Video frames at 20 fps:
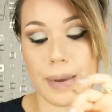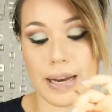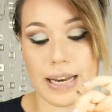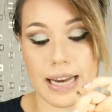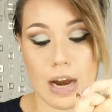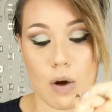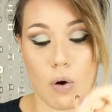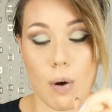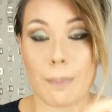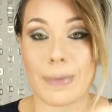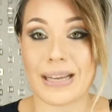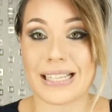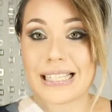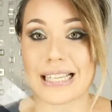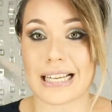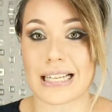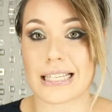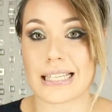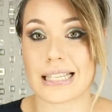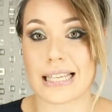pennello
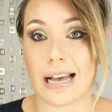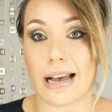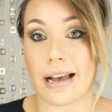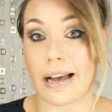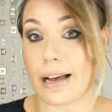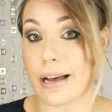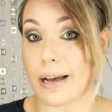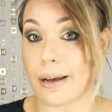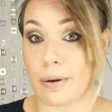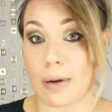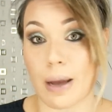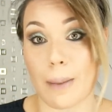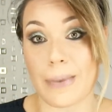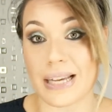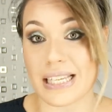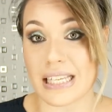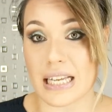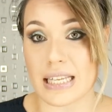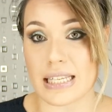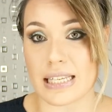abbastanza,
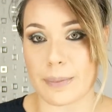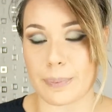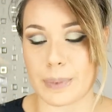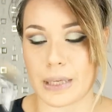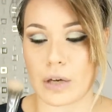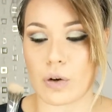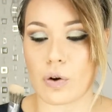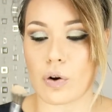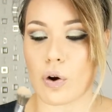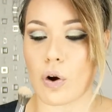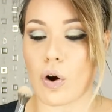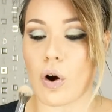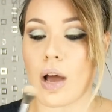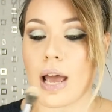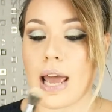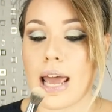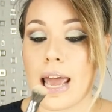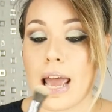abbastanza piccolo